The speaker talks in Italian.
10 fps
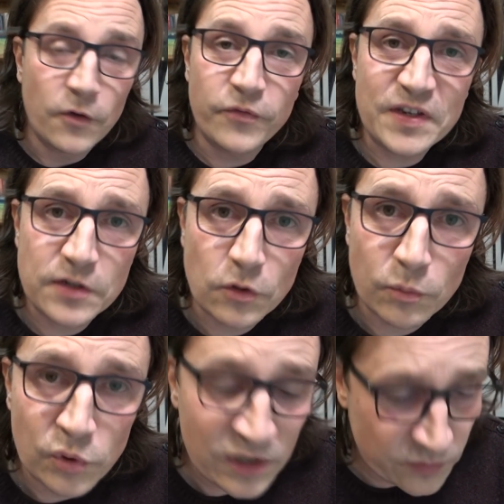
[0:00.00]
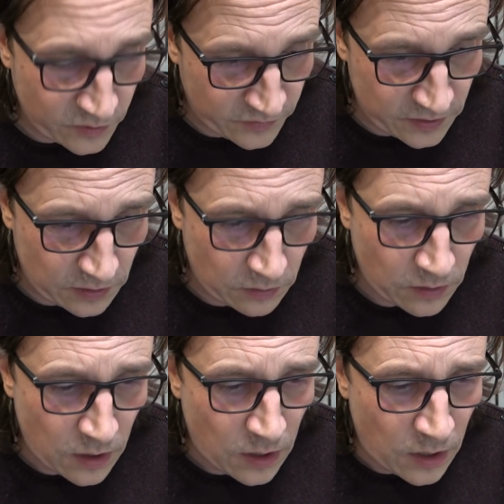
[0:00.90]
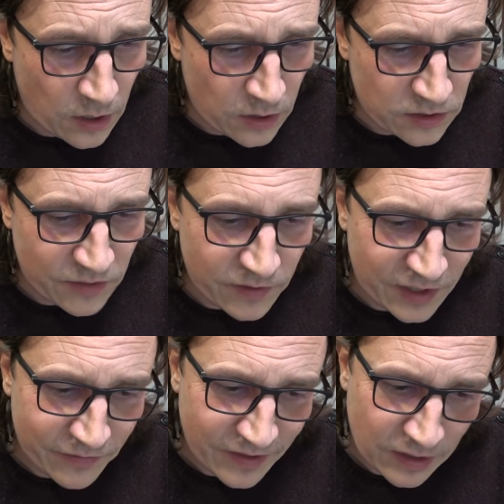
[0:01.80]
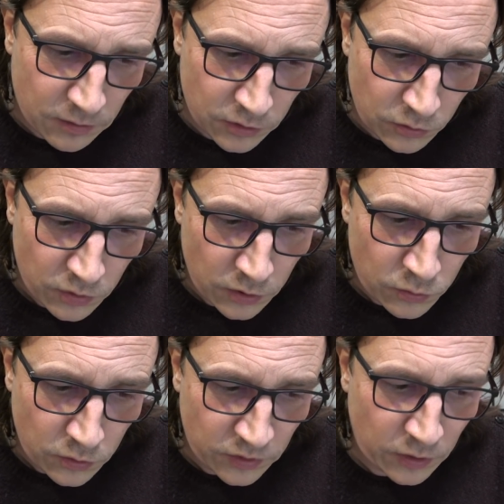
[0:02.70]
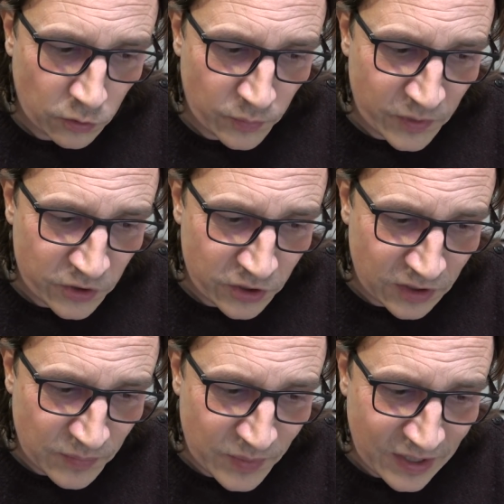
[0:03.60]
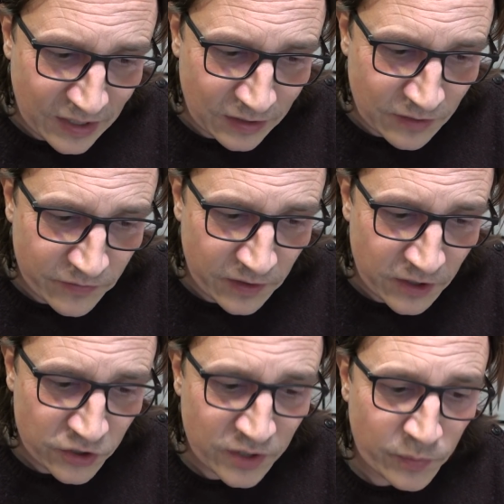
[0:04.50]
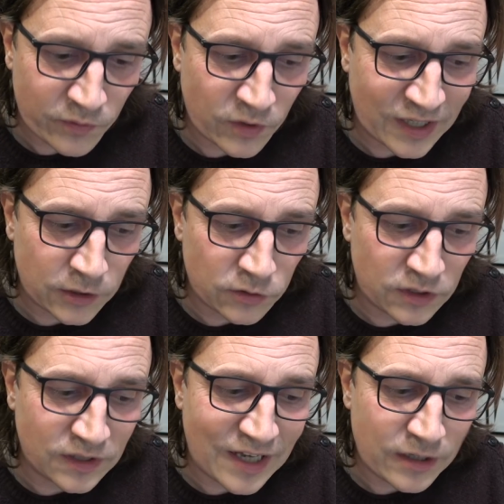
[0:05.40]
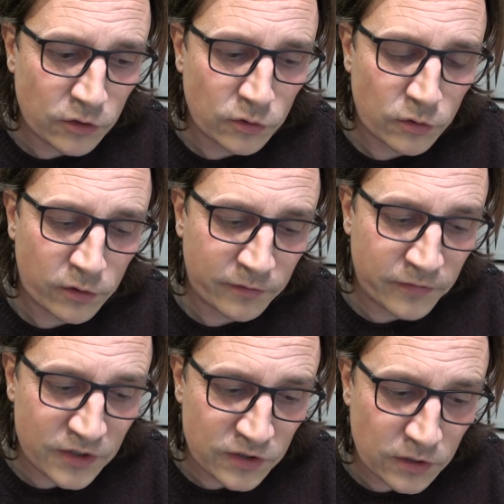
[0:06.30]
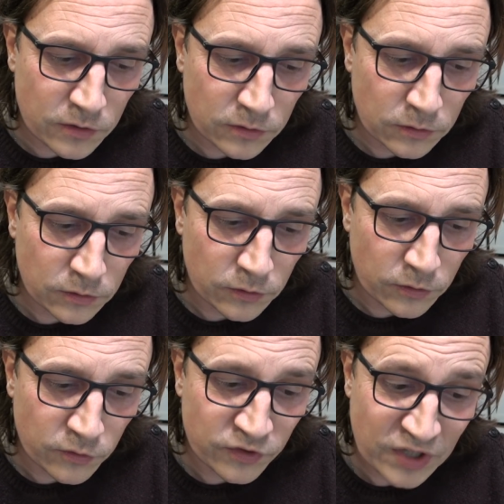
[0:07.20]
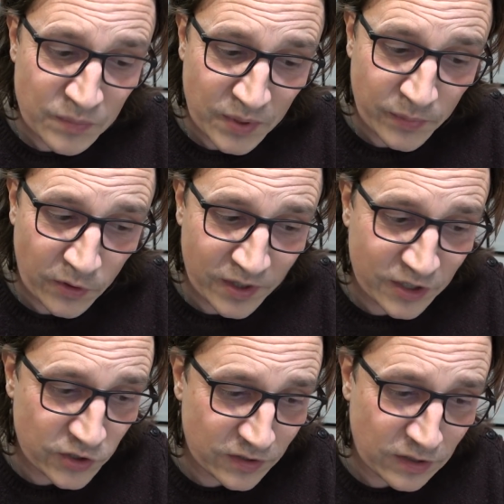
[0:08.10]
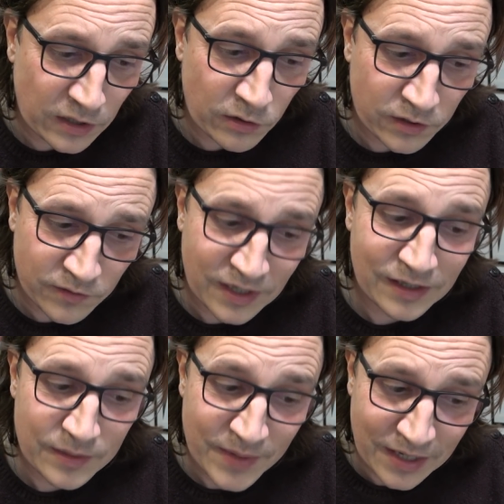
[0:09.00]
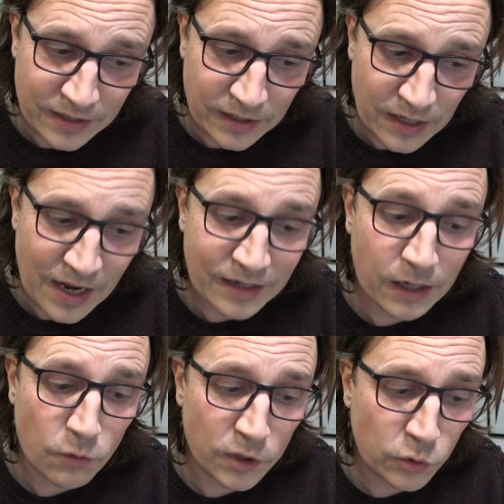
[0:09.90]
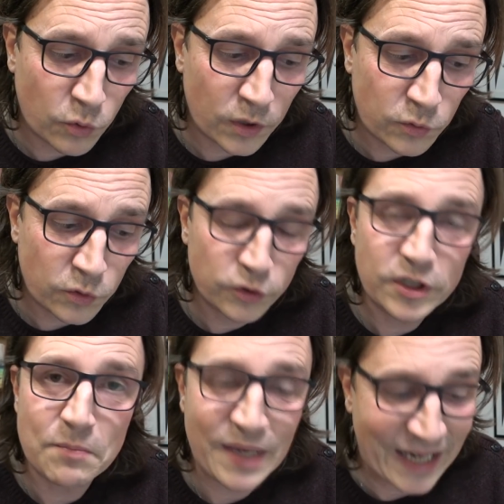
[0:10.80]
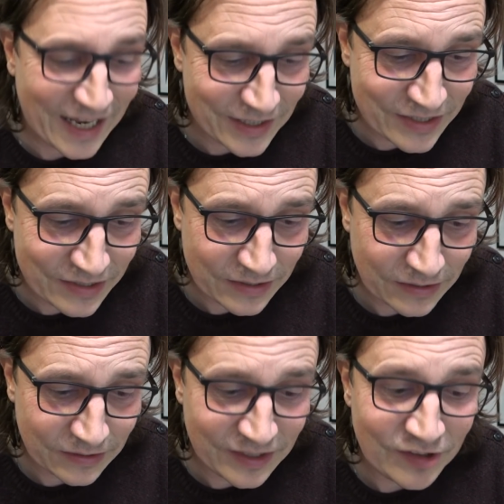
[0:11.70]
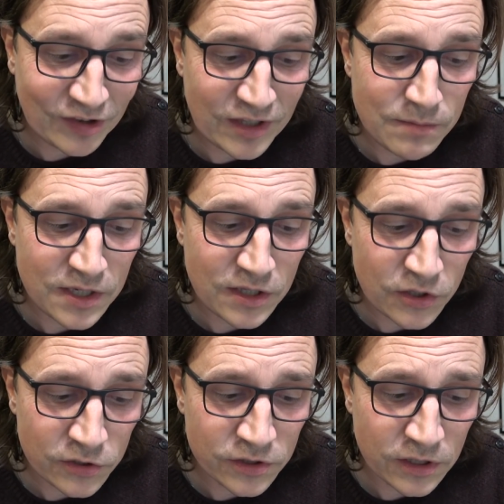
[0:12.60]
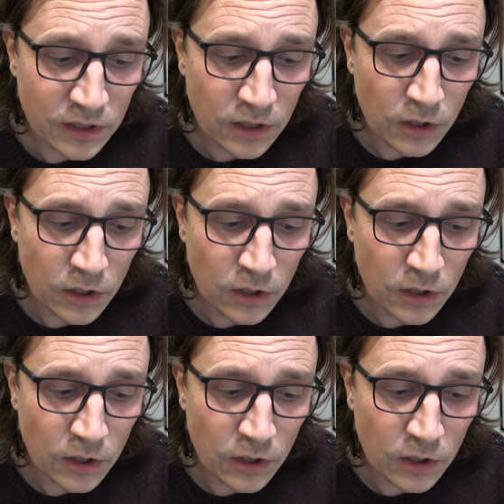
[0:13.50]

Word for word: Fisico, bullismo fisico. Si verifica quando qualcuno ti colpisce, ti picchia e ti ferisce provocandoti danni o dolore fisico. Non sempre però è necessario arrivare alle mani, anche quando qualcuno ti minaccia, ti intimidisce